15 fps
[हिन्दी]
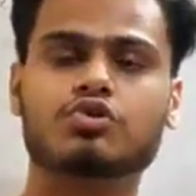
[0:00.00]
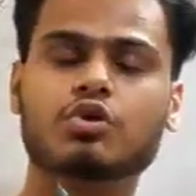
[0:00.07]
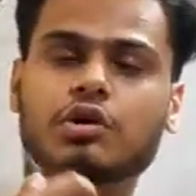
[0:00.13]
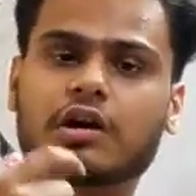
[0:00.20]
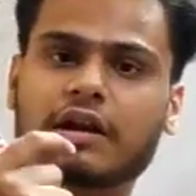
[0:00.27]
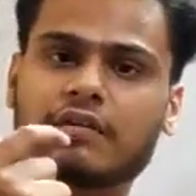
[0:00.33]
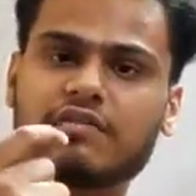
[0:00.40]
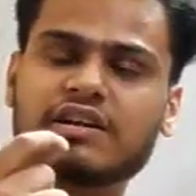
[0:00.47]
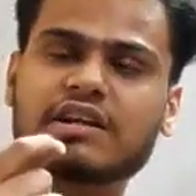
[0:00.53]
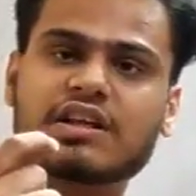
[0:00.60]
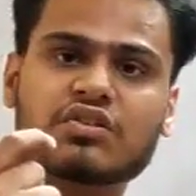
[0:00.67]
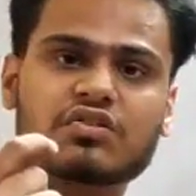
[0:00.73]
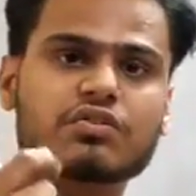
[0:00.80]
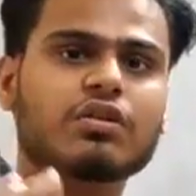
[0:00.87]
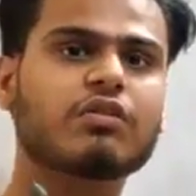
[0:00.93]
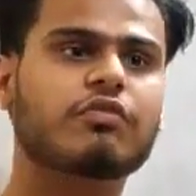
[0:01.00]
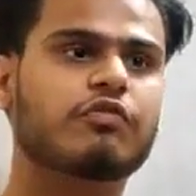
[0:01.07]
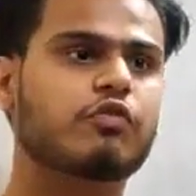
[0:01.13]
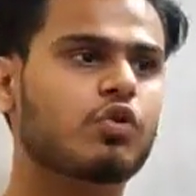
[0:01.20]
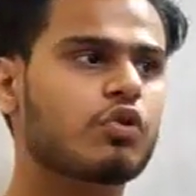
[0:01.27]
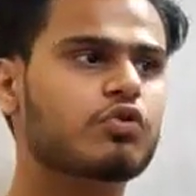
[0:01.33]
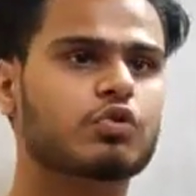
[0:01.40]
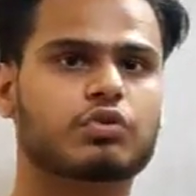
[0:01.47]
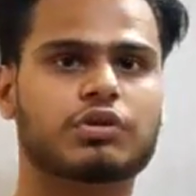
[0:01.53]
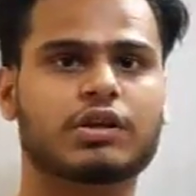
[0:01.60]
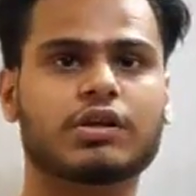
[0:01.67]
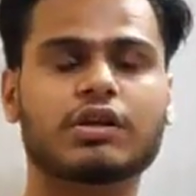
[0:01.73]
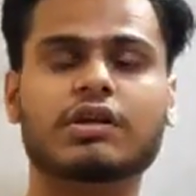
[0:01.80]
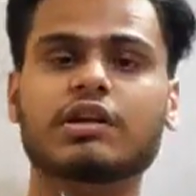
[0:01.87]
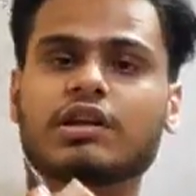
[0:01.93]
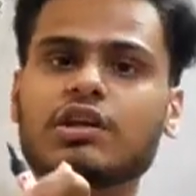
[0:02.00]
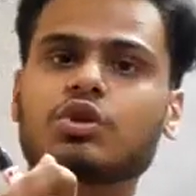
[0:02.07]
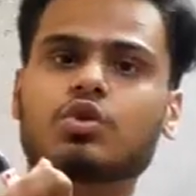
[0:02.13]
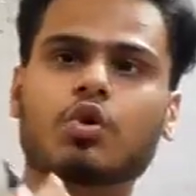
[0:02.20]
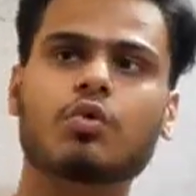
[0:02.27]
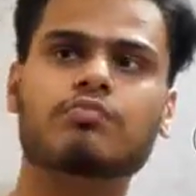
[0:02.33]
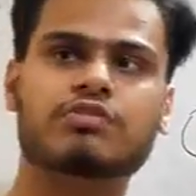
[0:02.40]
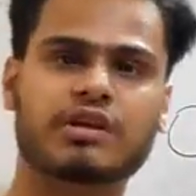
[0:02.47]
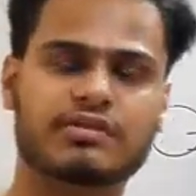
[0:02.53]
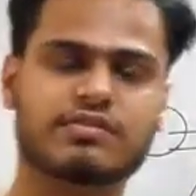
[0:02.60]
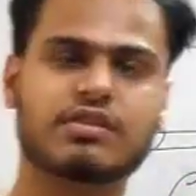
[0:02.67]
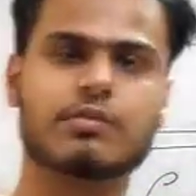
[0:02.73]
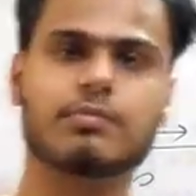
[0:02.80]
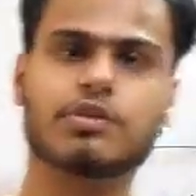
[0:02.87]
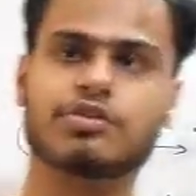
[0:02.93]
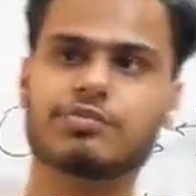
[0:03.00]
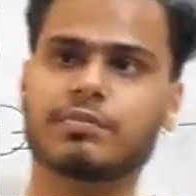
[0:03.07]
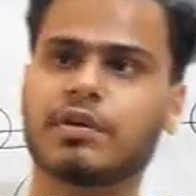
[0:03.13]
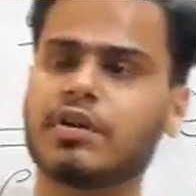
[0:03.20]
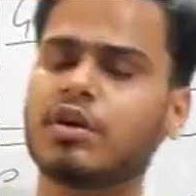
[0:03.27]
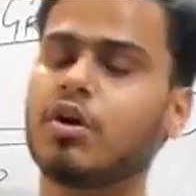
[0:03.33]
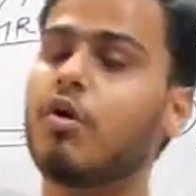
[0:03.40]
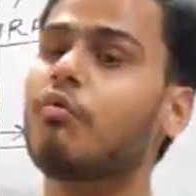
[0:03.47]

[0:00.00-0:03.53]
जो ग्रेविटेशनल फोर्स होती है ना किन्हीं दो ऑब्जेक्ट्स के बीच में